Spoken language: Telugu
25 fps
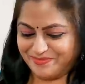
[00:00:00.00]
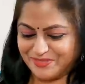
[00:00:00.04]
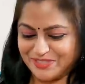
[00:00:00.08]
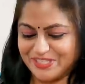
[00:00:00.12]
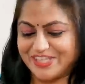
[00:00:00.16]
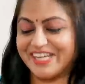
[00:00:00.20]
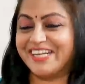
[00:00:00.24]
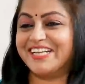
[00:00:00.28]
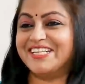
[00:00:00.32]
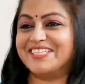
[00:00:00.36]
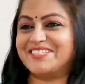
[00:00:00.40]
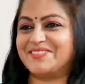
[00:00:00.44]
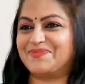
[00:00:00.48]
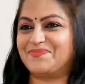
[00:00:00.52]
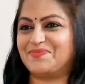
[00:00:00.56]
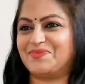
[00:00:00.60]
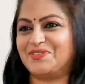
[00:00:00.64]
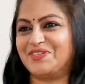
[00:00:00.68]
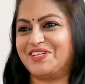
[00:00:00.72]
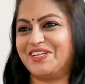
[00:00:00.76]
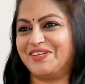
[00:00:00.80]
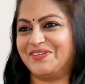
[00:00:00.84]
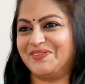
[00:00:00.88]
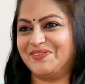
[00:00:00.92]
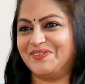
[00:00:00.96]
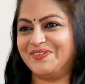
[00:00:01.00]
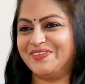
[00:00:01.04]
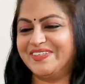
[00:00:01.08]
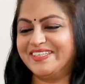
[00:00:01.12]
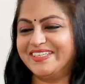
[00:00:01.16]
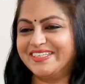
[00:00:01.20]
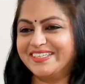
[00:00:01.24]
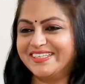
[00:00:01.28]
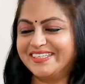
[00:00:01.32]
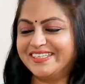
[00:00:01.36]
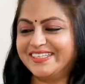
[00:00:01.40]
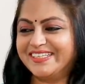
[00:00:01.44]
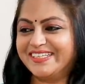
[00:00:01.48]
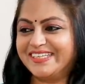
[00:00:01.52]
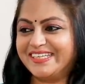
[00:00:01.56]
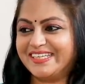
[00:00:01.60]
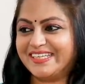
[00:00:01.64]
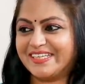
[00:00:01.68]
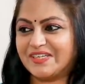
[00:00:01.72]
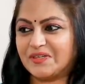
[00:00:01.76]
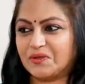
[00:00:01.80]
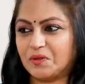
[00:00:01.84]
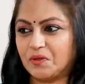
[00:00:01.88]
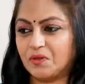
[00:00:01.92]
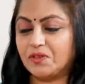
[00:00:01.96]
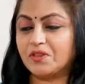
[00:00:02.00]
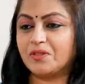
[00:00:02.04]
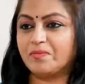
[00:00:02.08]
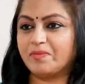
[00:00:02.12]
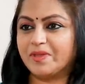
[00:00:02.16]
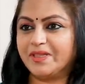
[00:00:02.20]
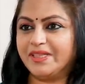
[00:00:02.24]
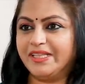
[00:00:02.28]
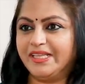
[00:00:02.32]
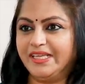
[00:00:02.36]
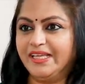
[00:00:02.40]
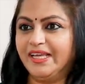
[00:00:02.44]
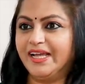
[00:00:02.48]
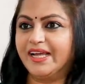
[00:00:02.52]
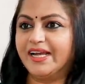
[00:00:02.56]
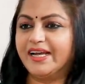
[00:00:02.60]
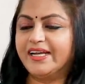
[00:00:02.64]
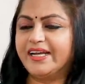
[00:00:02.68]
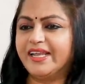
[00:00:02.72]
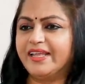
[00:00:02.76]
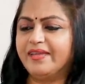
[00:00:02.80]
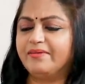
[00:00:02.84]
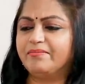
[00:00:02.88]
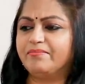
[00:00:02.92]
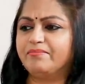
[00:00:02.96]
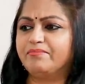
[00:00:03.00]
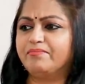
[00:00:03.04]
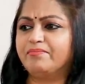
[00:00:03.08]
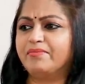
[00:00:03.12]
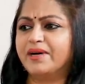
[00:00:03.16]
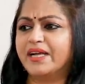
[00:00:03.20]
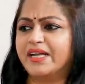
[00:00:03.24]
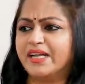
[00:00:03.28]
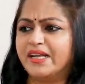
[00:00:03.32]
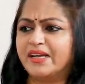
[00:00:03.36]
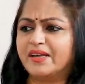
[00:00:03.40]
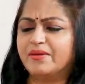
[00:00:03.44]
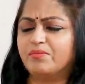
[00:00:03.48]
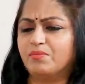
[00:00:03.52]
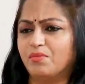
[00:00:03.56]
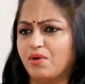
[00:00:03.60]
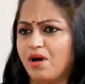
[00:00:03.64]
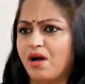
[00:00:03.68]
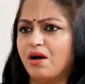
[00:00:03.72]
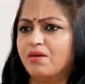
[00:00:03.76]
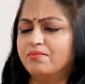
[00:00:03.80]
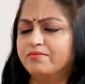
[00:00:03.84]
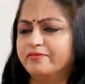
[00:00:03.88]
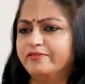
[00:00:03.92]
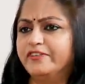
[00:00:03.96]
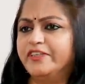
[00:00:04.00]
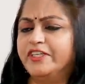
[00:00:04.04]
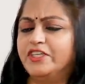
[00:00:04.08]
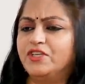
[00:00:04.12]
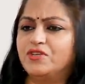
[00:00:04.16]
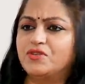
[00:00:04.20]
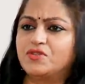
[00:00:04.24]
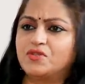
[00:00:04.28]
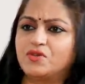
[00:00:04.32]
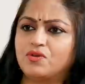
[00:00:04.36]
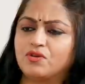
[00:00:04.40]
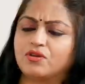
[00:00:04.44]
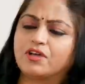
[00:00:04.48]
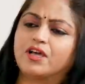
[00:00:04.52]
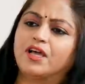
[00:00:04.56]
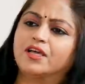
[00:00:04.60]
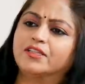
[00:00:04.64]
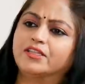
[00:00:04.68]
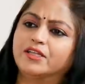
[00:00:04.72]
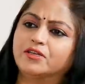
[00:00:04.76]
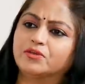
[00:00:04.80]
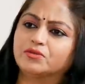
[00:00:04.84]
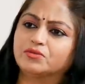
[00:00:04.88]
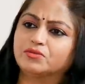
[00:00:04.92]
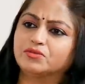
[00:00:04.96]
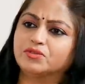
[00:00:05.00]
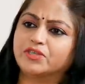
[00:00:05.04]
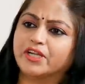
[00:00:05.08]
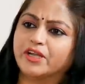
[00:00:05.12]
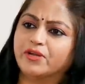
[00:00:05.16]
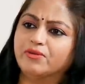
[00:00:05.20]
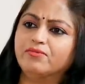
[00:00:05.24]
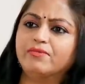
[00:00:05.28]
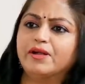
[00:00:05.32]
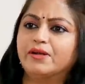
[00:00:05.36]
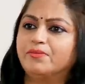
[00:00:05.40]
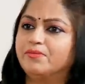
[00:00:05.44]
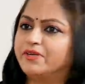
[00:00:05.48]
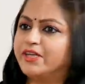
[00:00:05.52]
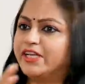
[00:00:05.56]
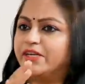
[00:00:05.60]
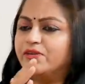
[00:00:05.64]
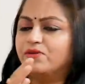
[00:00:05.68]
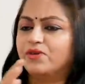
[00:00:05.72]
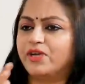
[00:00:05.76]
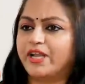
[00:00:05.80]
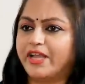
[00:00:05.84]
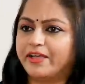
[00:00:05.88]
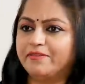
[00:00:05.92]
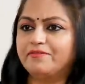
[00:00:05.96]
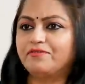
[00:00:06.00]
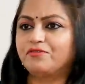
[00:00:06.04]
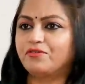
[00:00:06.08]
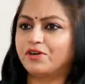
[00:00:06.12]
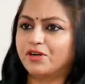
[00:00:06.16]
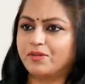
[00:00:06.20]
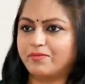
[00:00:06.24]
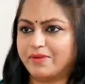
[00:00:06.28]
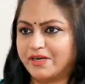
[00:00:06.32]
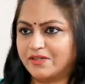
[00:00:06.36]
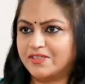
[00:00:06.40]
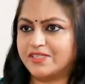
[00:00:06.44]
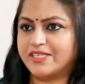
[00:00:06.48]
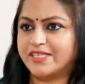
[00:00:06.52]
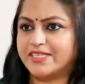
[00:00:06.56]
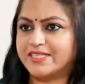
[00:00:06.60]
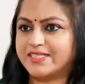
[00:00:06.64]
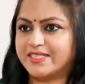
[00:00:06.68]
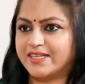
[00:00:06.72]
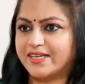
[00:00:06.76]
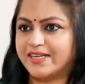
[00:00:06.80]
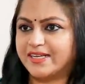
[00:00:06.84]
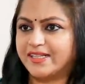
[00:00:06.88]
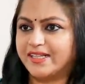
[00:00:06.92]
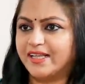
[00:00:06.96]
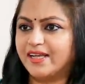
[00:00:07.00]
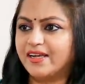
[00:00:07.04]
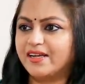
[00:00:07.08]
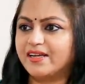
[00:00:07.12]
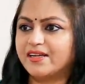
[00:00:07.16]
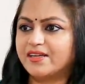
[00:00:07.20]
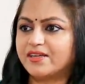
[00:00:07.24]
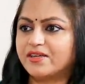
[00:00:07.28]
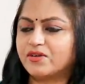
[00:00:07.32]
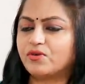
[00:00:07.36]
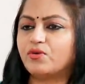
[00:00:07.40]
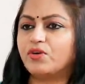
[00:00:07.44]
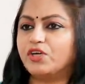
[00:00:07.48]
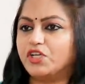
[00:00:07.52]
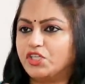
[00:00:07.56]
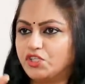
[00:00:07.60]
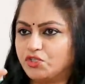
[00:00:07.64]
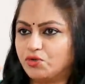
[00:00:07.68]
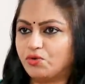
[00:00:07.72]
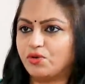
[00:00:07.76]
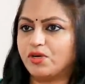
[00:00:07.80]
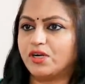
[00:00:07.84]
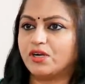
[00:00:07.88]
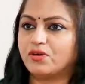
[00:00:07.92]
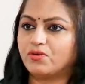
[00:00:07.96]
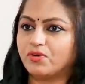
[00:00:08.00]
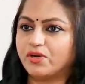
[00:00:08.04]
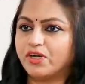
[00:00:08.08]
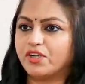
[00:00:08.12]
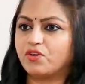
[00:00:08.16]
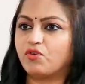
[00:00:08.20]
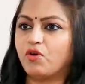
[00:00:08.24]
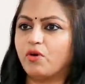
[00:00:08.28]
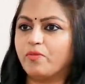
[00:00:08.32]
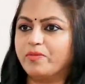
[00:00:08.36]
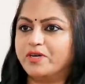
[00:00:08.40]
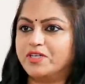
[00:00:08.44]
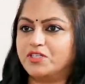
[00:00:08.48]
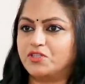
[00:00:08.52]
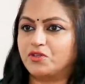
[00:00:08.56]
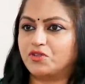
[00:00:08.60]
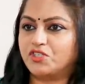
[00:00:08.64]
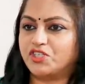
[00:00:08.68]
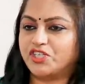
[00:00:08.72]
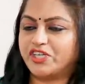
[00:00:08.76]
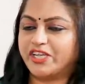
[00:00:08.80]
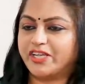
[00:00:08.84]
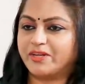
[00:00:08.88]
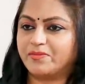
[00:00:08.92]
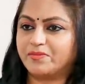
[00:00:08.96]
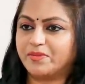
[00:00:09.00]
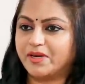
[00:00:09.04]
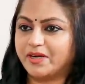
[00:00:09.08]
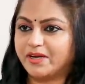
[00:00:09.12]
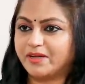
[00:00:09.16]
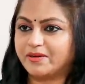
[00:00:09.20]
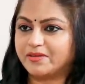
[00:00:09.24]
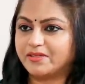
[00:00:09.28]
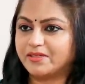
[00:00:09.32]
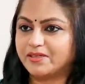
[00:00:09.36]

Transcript: ముందుగానే చెప్తున్నాను కొంతమంది అంటే మన మామ్ వీడియోస్లో కాదనుకుంటాను మనం నేను లైఫ్ కూడా మనం చేస్తాం కదా కొన్ని చోట్ల కొన్ని కామెంట్స్ వచ్చినాయి అనమాట